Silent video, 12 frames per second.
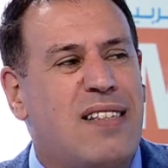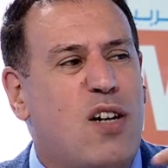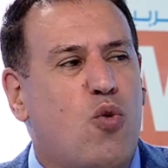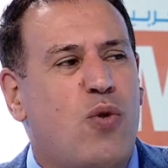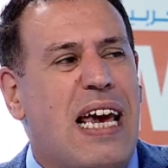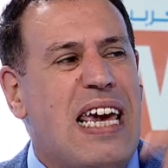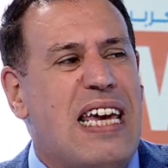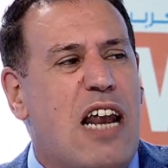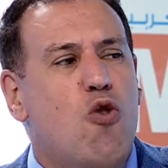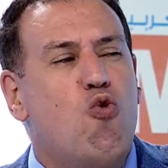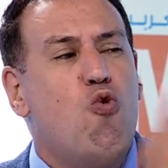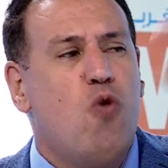تكون هي
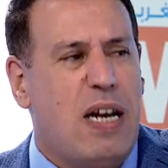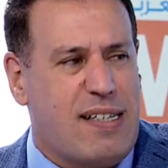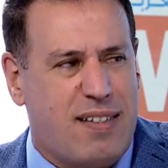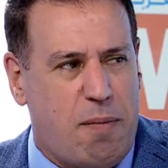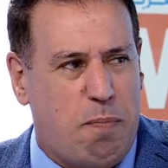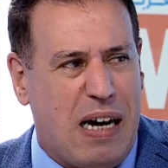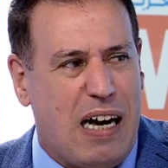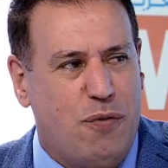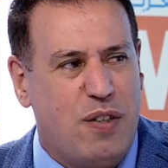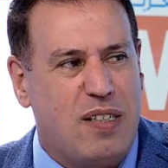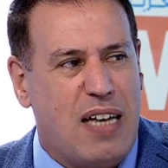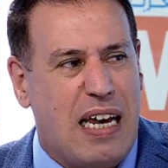الاولى السباقه
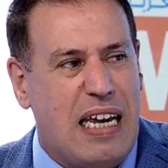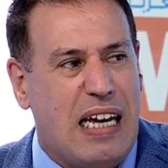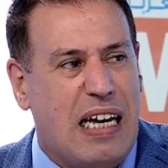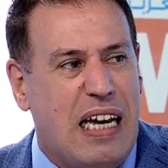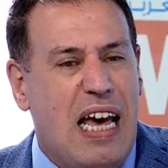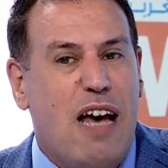في تاريخ